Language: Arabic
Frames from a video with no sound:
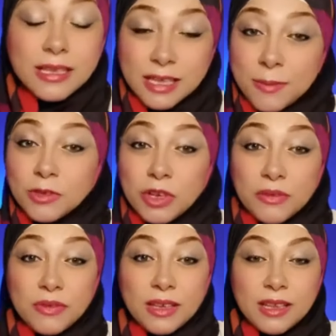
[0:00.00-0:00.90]
زي ما انتم
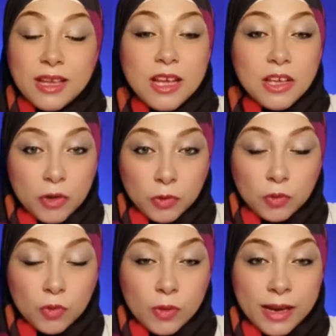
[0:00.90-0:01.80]
شايفين
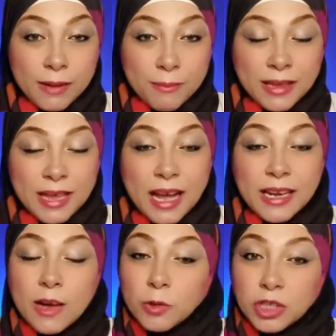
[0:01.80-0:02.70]
يحطوا المادة
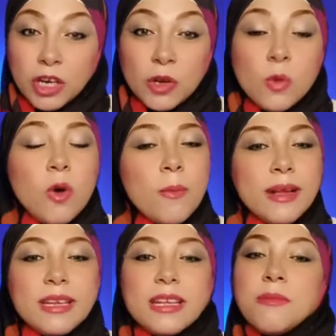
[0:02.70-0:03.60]
عليها ويشكلوها
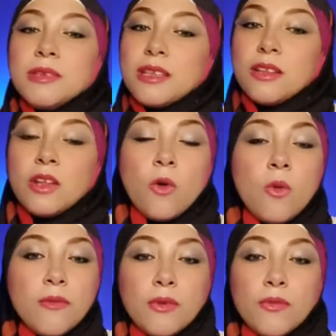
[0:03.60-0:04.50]
وبعد كده
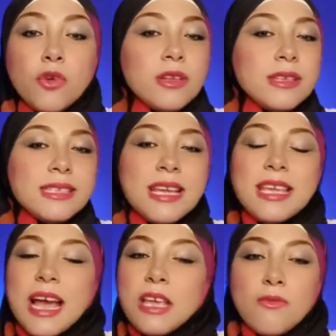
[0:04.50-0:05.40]
بيصنعوها في الفرن
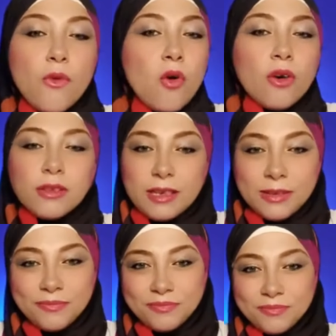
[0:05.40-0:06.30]
زي أي فخار
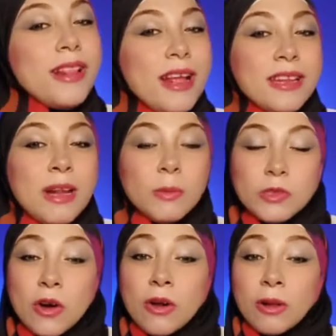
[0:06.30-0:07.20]
تاني وبيطلع علينا
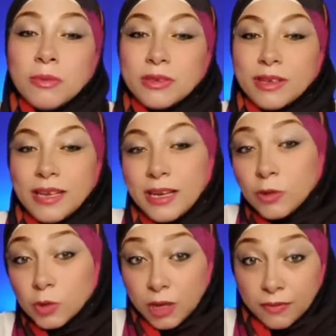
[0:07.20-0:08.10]
المصغرات بالطريقة اللي
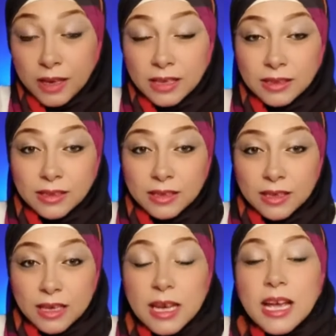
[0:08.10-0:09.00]
انتم شايفينها دي
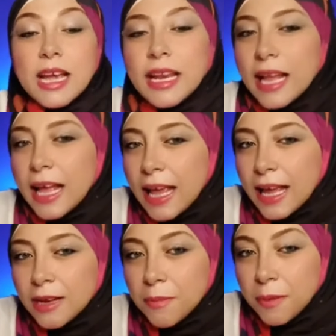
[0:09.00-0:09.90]

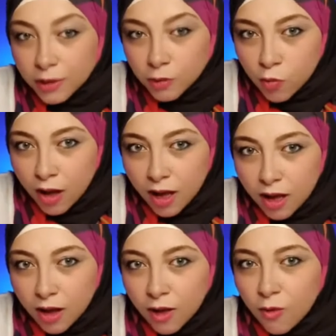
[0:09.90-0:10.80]
الأجانب خدوها
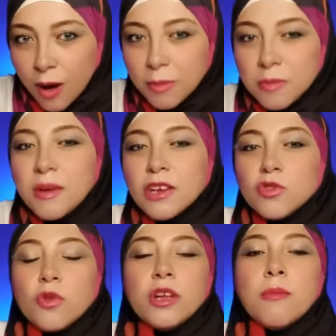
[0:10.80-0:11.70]
وعاملين بيها
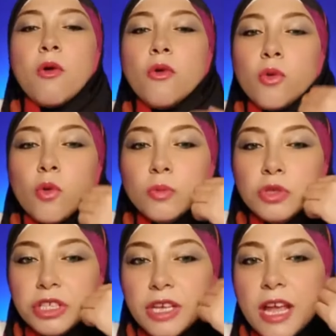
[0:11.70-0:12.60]
شغل ما
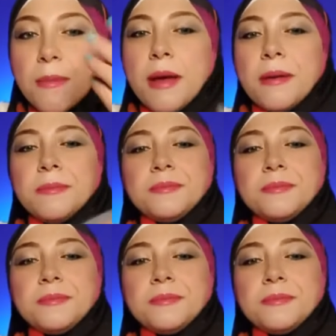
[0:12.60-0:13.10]
أقولكمش ياما